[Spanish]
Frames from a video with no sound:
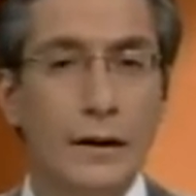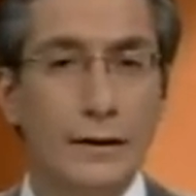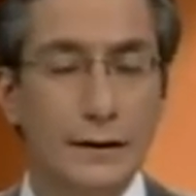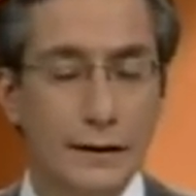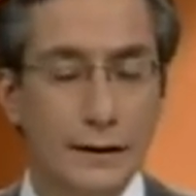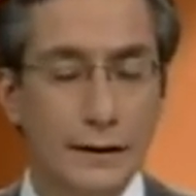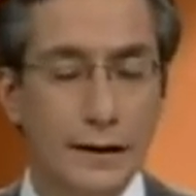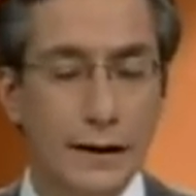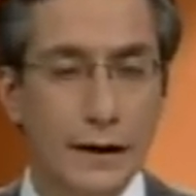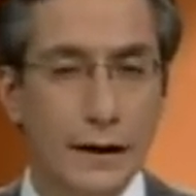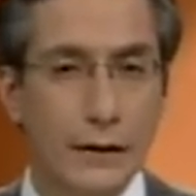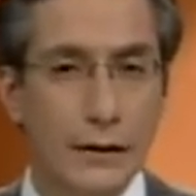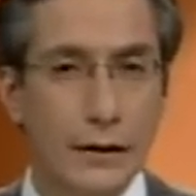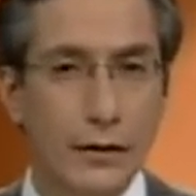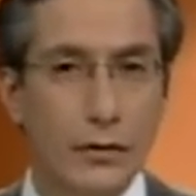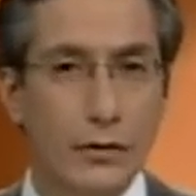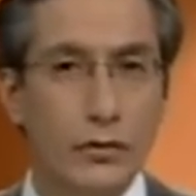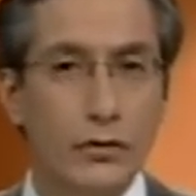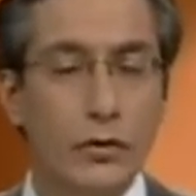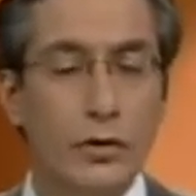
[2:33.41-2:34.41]
Tendría que
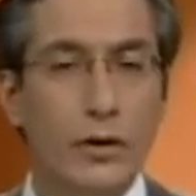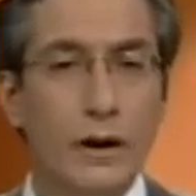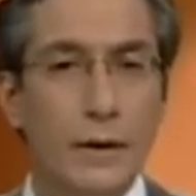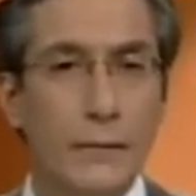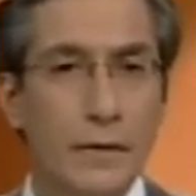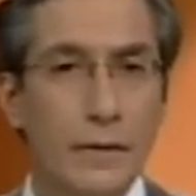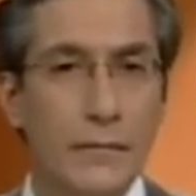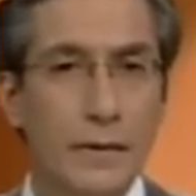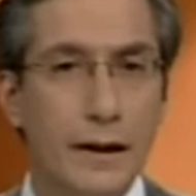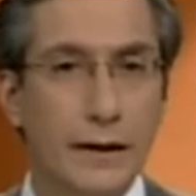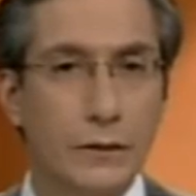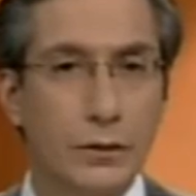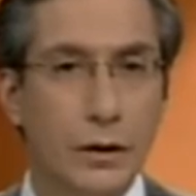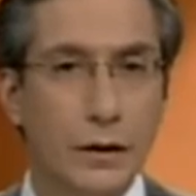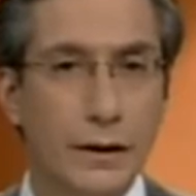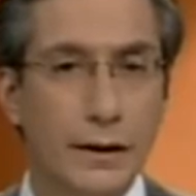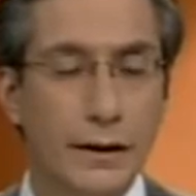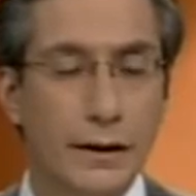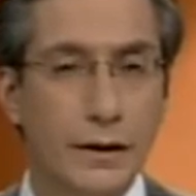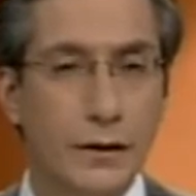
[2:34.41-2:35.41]
haberlo dicho con la misma
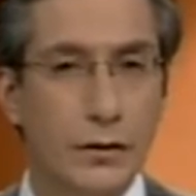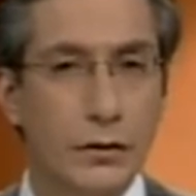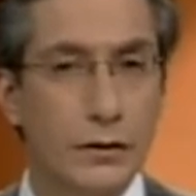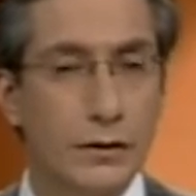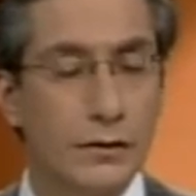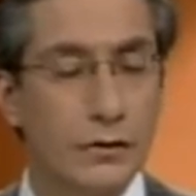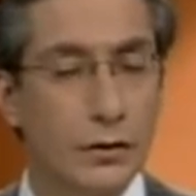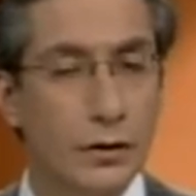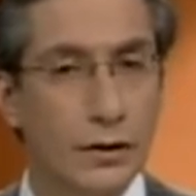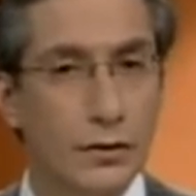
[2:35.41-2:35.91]
naturalidad que contestó